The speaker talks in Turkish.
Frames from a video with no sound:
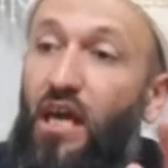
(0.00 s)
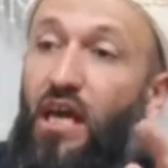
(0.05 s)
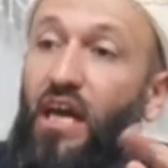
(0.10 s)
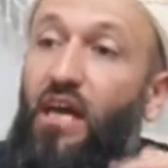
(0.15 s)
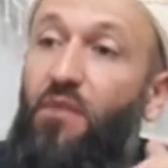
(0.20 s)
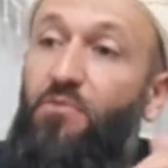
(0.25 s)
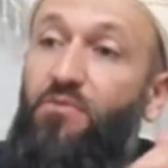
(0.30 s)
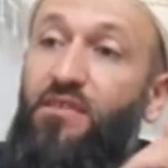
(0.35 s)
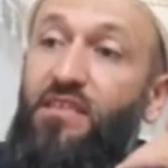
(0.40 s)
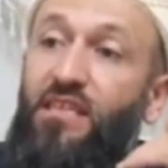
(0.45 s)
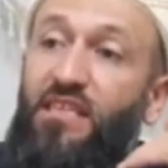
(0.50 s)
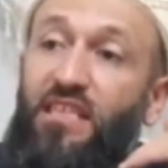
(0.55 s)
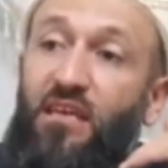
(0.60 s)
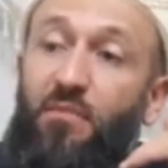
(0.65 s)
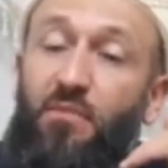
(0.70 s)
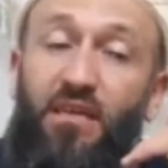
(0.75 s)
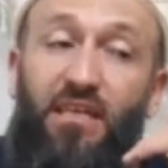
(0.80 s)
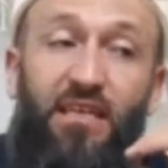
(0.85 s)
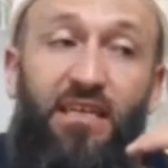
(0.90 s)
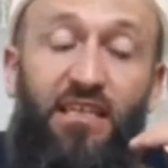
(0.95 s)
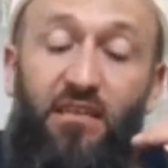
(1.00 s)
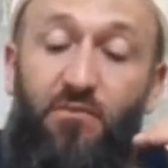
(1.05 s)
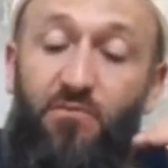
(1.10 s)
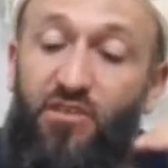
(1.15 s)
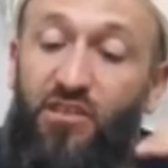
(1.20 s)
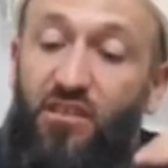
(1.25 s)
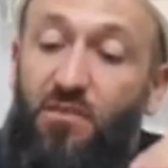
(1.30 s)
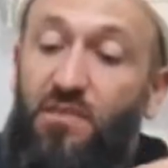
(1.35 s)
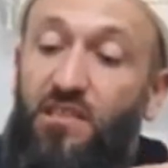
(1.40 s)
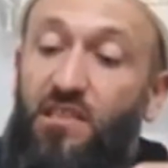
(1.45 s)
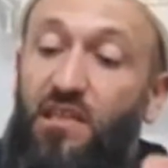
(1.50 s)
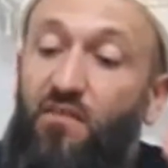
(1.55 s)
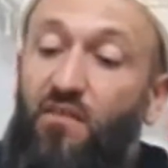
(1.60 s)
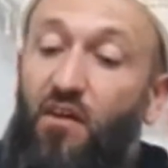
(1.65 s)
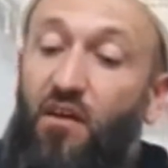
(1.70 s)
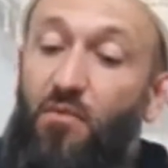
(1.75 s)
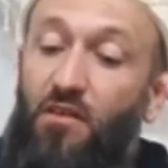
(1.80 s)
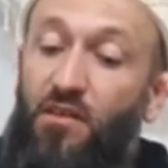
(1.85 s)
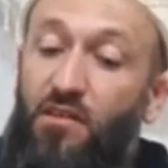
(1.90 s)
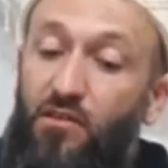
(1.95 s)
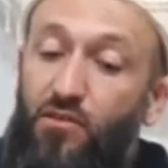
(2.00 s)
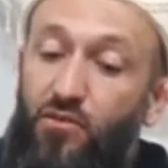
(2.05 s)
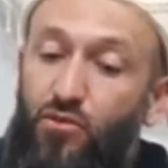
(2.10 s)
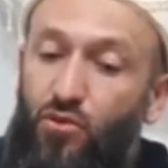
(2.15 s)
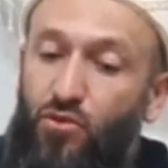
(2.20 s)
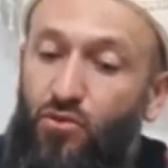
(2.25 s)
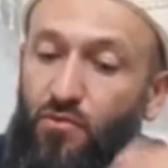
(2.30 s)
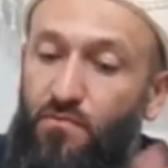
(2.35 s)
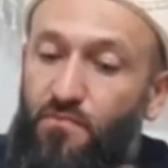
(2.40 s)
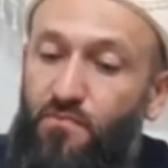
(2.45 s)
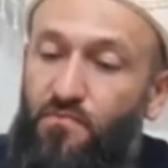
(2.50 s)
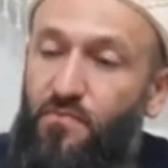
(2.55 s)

Hepsine yemek yedirmiş gibi sevaba giriyor.